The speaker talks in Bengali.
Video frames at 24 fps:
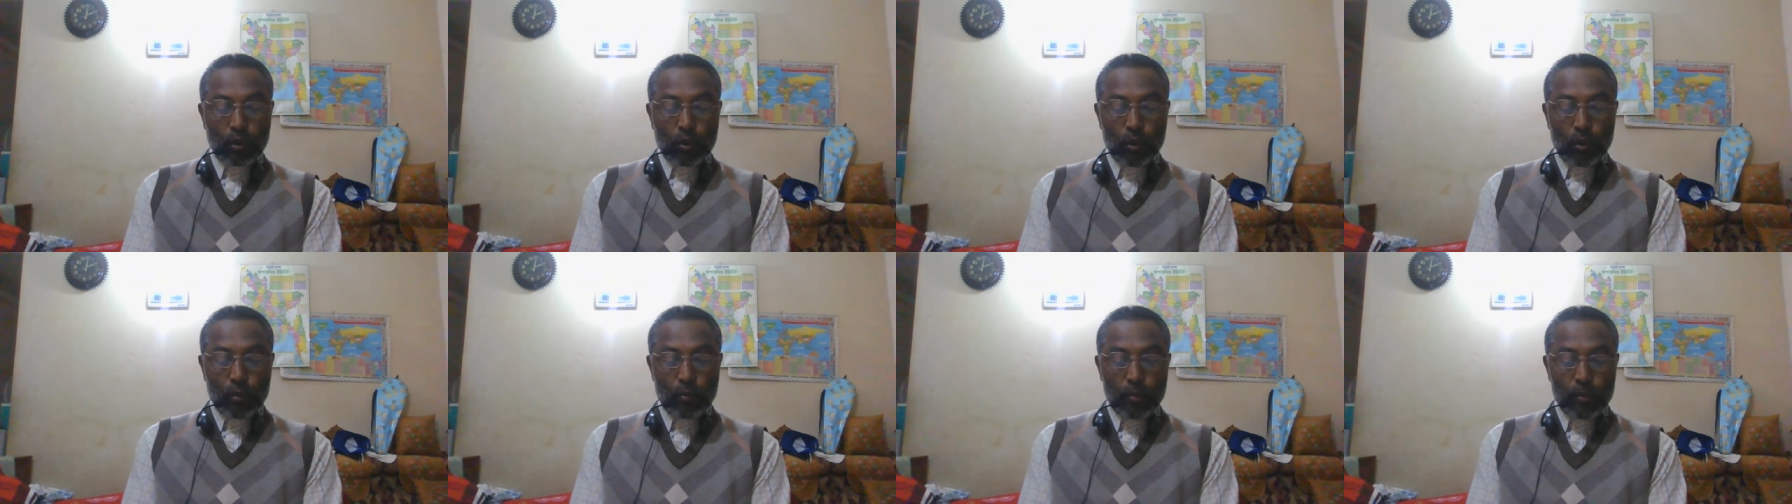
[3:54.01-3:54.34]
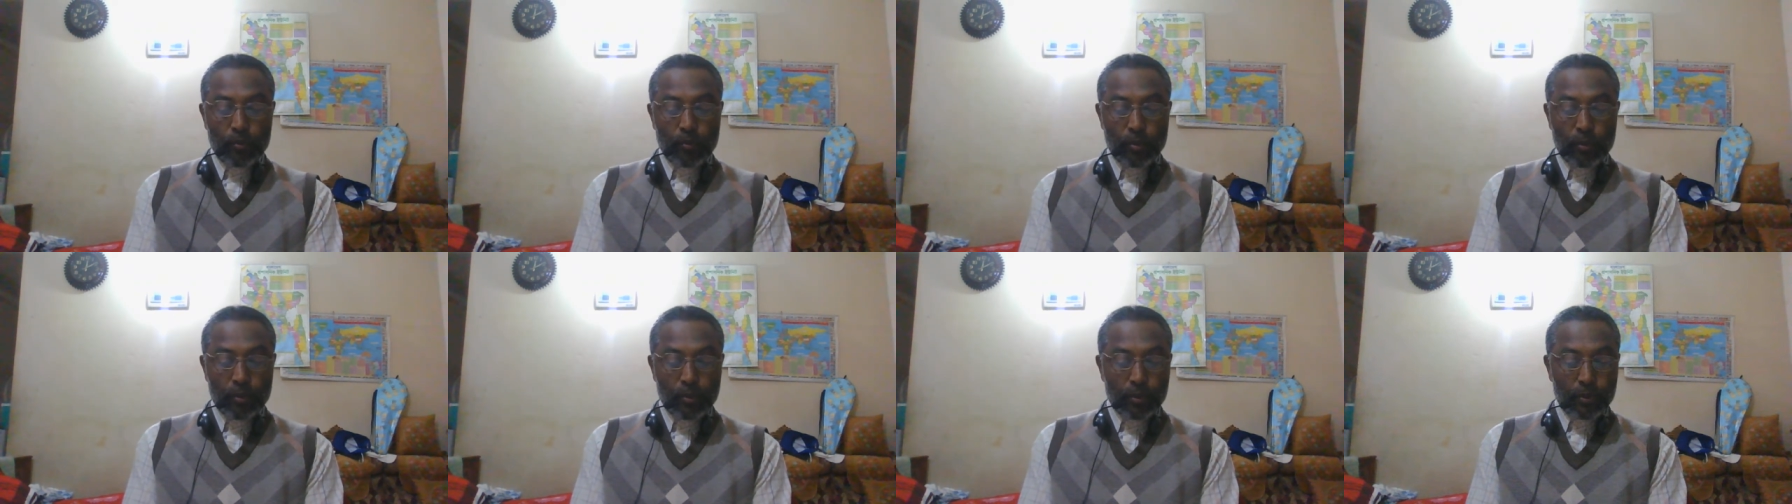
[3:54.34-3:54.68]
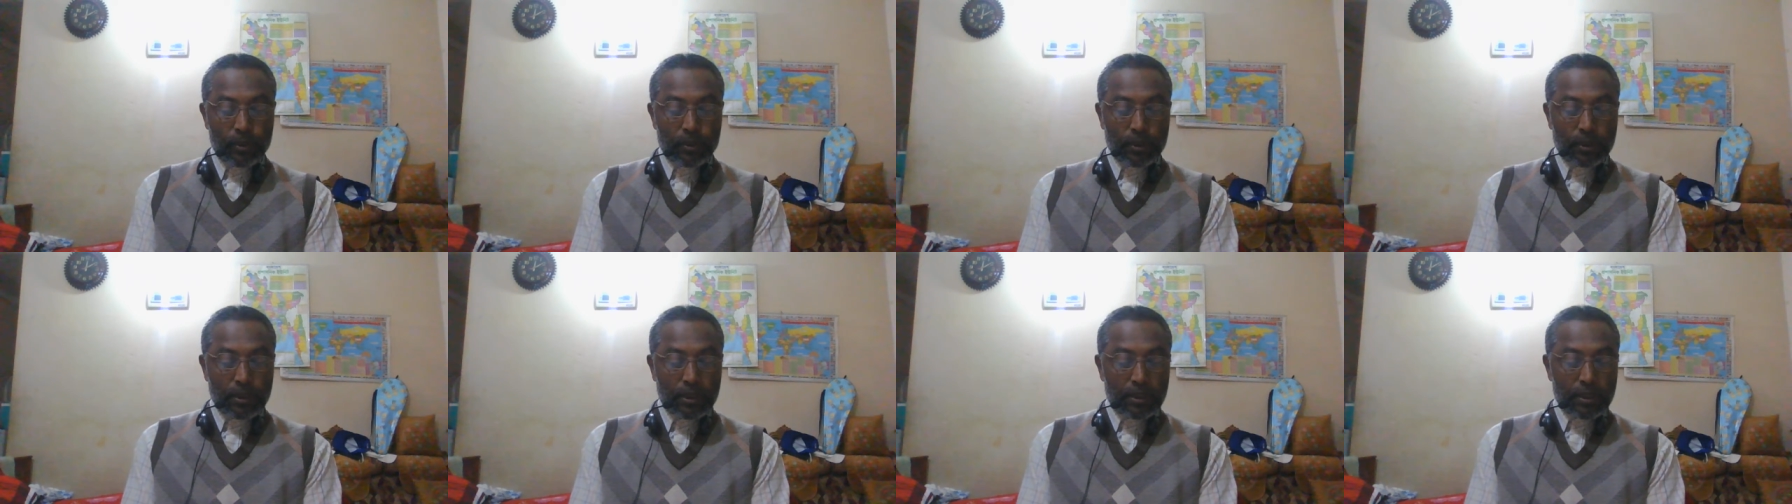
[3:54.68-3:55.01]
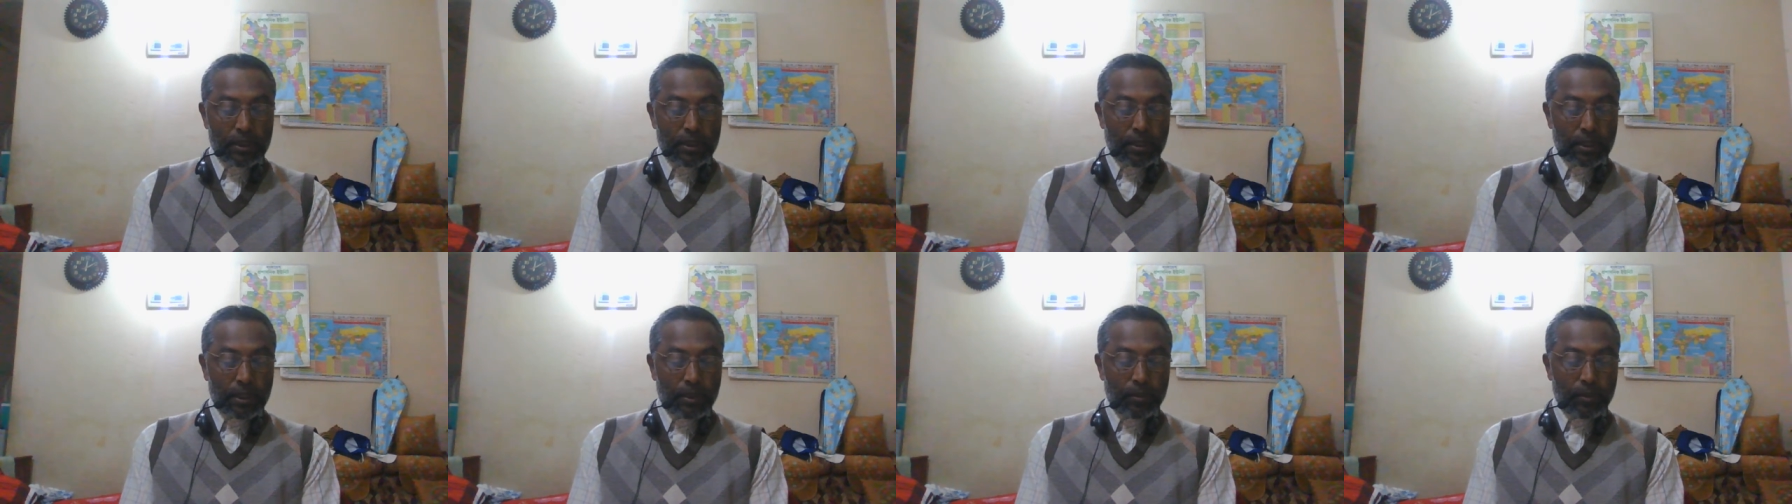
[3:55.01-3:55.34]
কর্মবিমুখতা
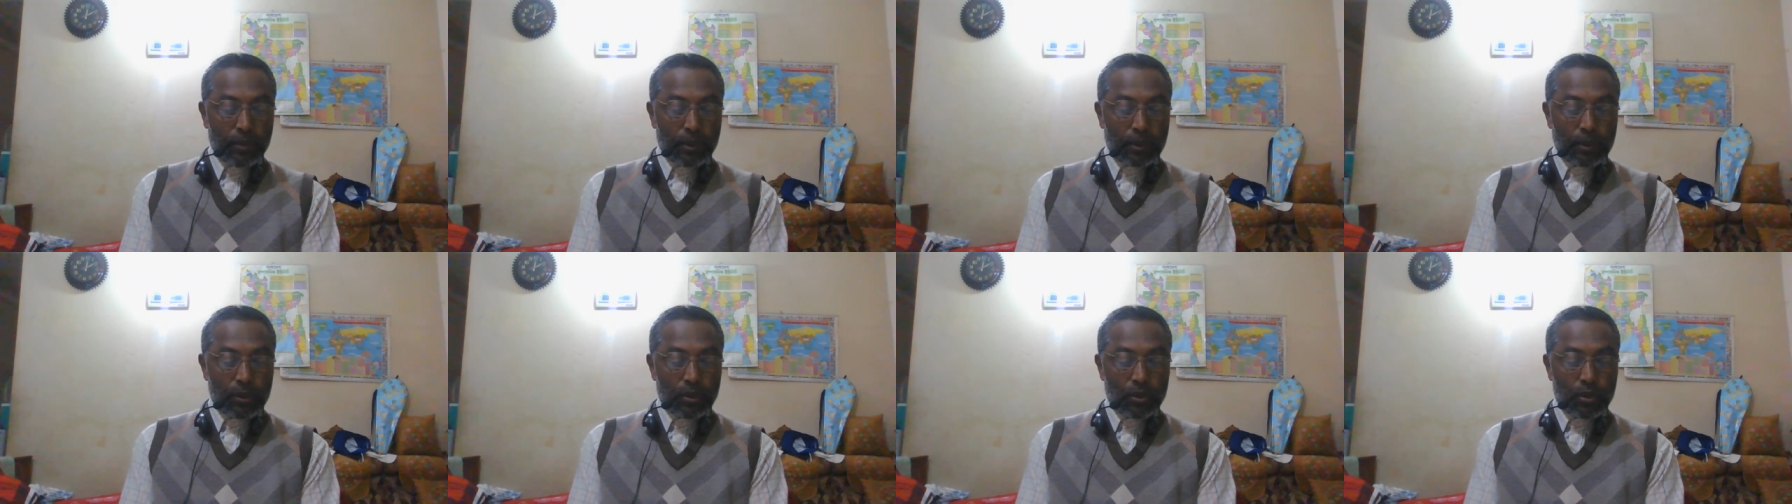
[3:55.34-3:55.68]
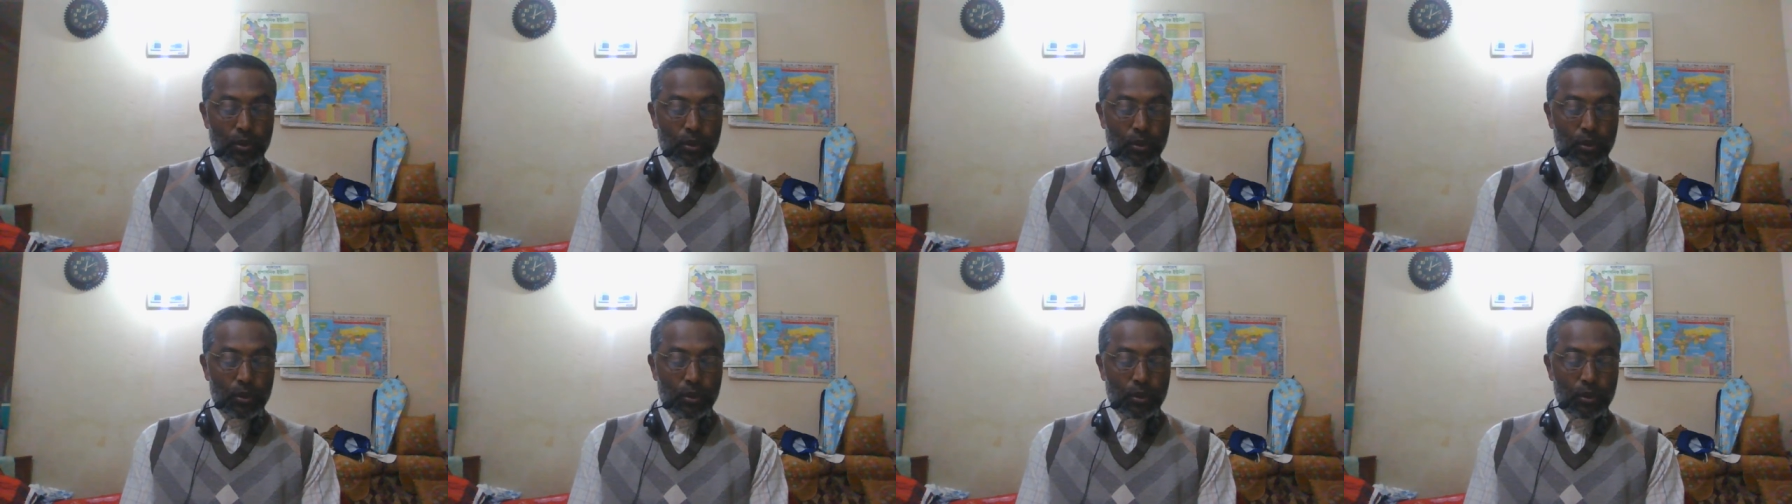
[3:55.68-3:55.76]
সেনাবাহিনী